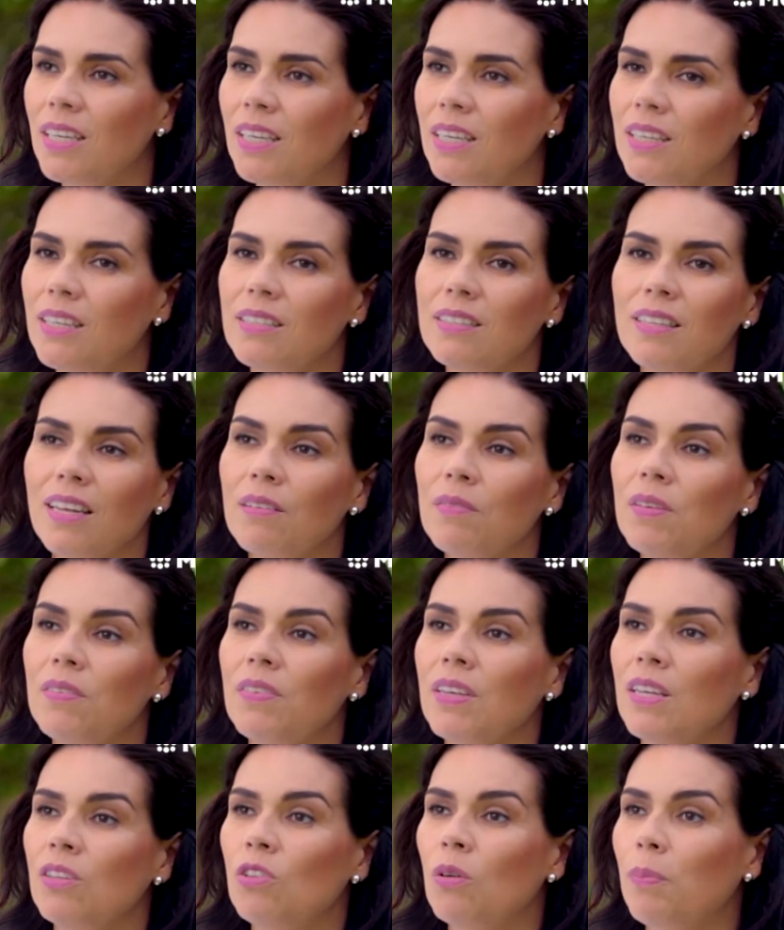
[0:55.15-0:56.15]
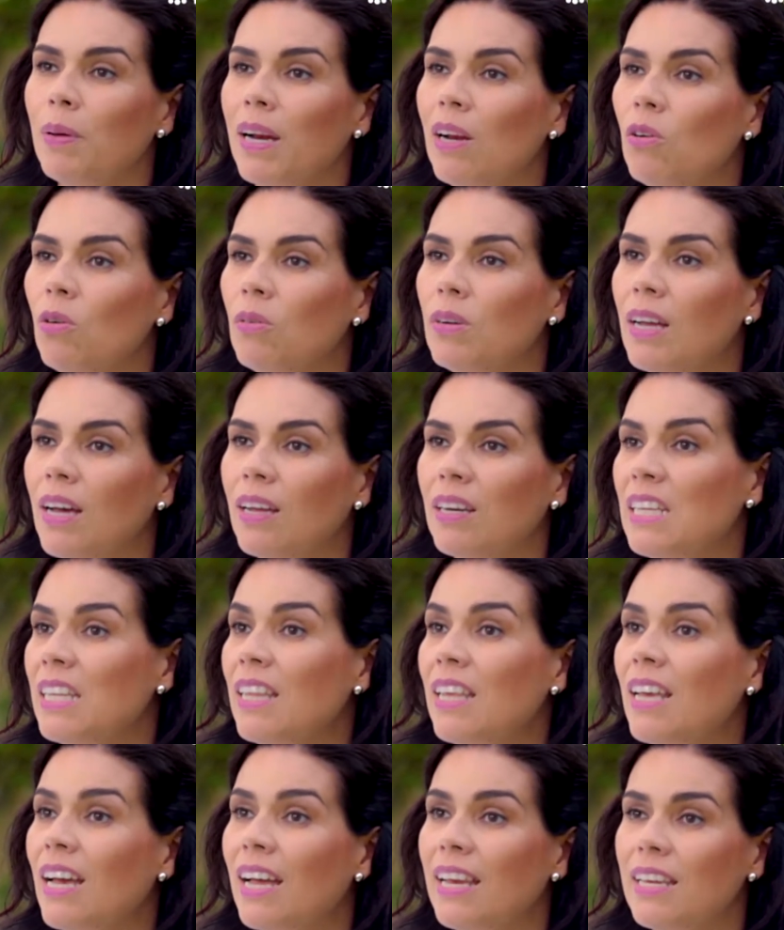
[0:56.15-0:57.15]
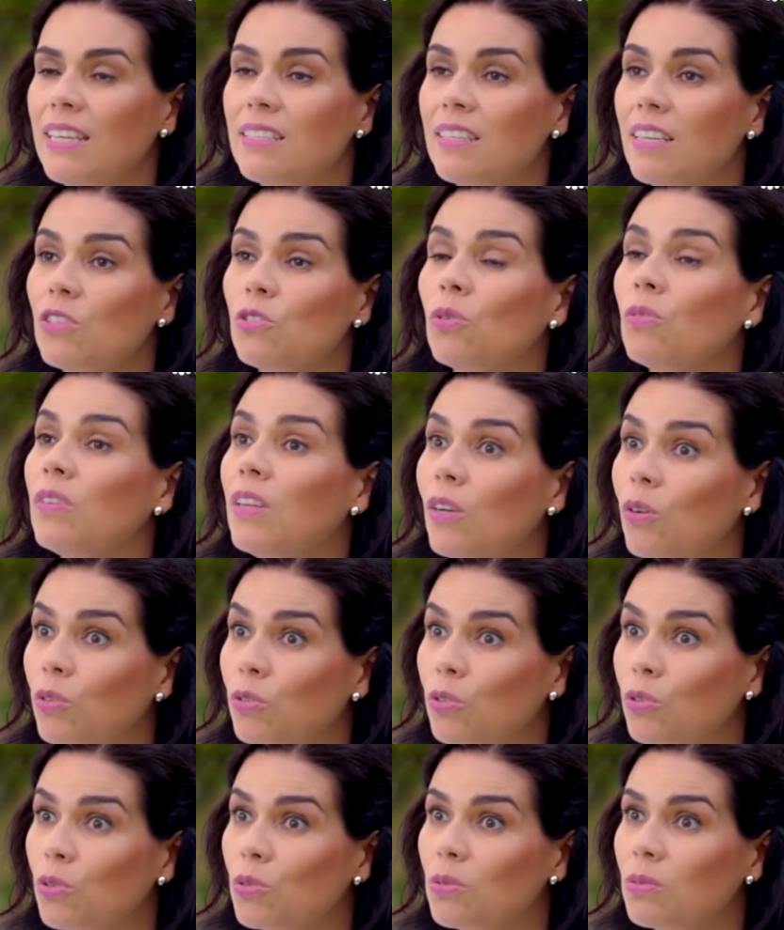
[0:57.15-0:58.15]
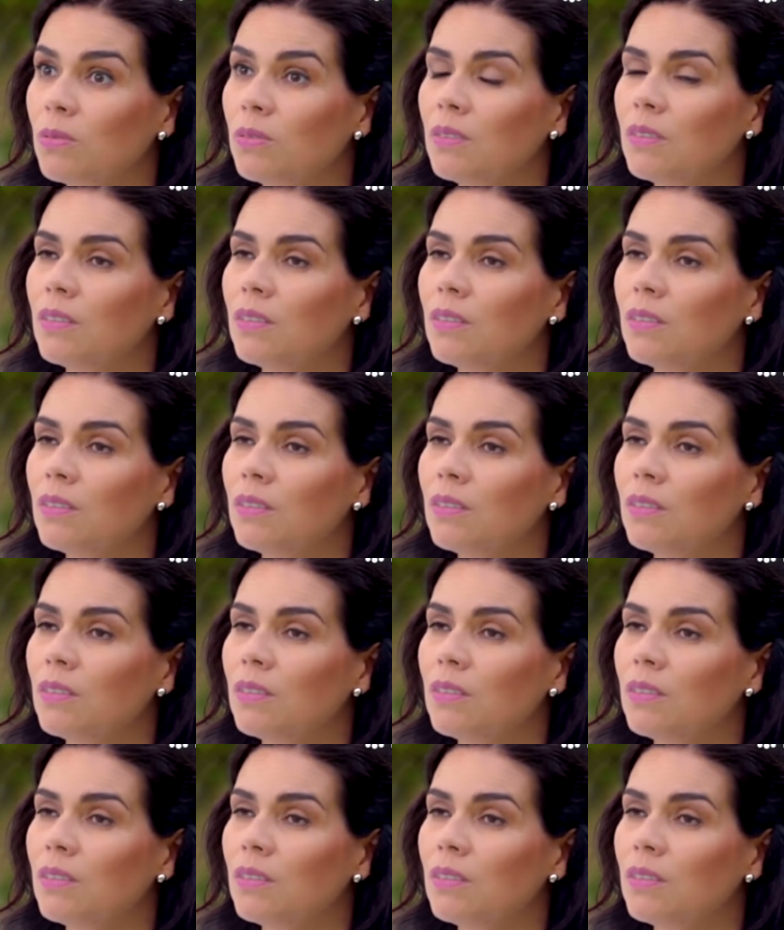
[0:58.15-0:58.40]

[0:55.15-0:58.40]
Y de estar viviendo para lograr ideales que son de otros.